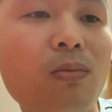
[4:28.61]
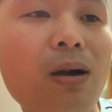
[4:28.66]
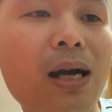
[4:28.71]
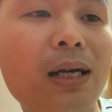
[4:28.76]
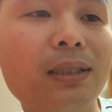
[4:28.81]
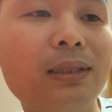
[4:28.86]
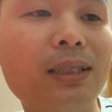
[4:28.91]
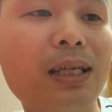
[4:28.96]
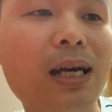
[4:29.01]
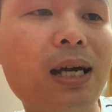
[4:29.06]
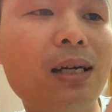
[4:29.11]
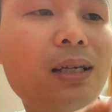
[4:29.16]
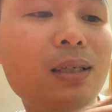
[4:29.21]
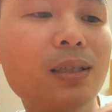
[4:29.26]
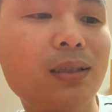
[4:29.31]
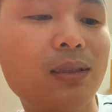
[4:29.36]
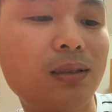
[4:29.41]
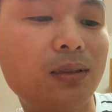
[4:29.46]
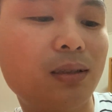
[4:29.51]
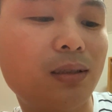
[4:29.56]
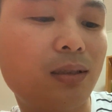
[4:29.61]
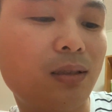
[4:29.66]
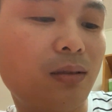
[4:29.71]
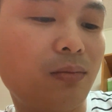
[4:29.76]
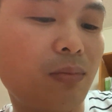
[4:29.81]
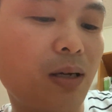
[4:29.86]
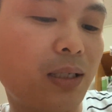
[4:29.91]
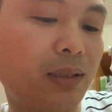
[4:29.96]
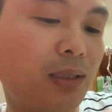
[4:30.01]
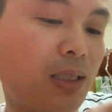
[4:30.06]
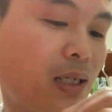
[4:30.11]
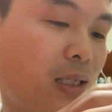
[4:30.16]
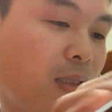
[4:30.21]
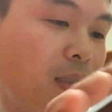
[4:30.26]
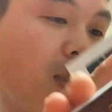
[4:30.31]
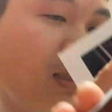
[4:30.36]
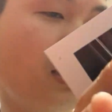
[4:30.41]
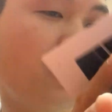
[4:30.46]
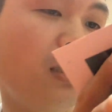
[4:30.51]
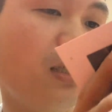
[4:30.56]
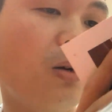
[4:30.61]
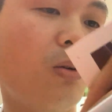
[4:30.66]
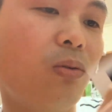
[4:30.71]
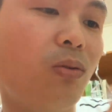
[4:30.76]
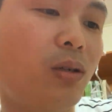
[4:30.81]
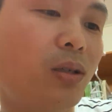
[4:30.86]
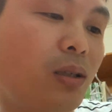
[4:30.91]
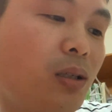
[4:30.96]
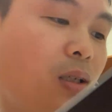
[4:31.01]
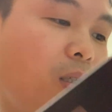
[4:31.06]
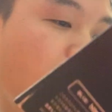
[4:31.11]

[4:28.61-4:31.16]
bảng giá ở đây bảng giá đây rất là nhiều luôn